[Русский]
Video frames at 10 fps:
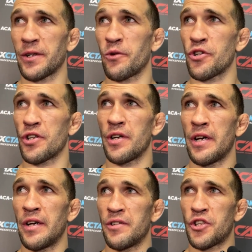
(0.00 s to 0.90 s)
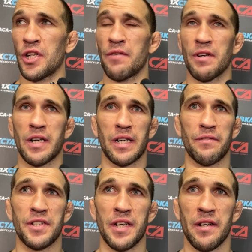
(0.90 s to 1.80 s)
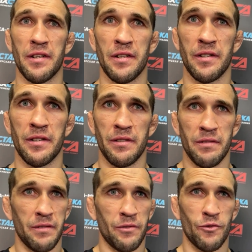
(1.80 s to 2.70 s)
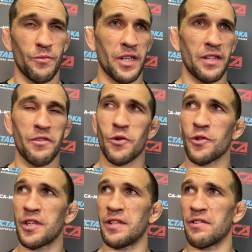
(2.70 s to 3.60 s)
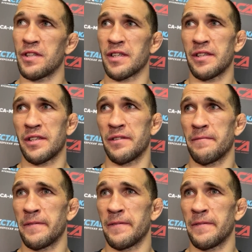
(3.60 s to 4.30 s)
такой же человек, как и все. У меня две руки, две ноги.